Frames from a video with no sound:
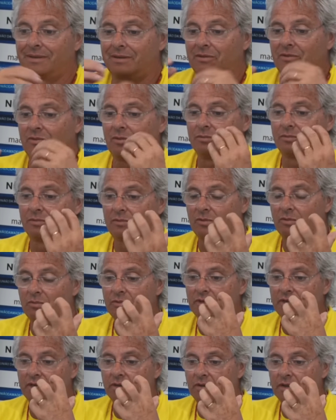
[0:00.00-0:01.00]
como, como
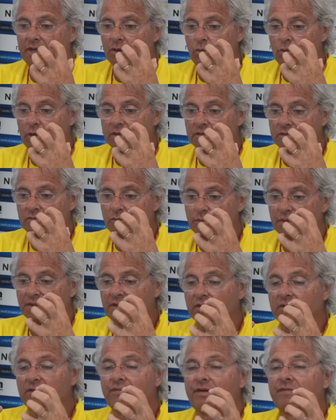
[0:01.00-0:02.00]
digo, enquanto se o plantel
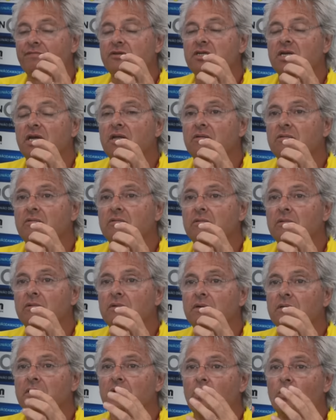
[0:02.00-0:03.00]
estiver fechado,
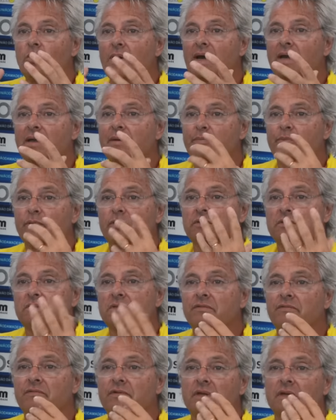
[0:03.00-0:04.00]
não há hipótese de
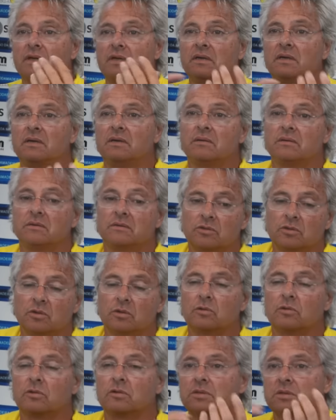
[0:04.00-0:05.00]
haver aqui
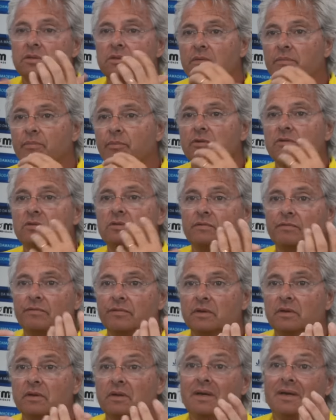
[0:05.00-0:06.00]
jogadores que possam
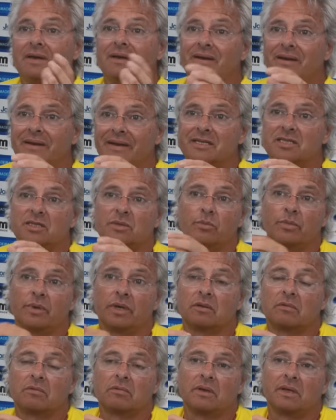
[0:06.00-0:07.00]
vir. Neste
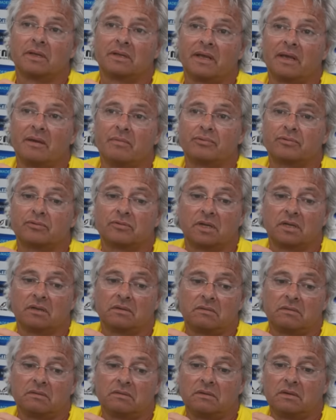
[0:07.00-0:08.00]
momento, até é
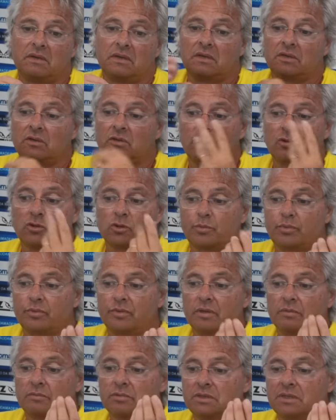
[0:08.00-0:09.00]
importante nós
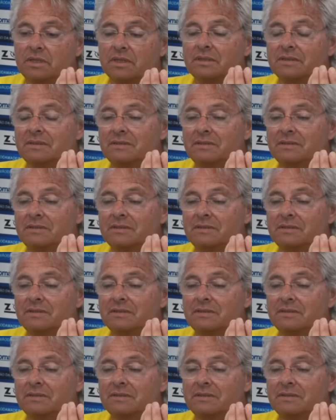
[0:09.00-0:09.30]
podermos, ter,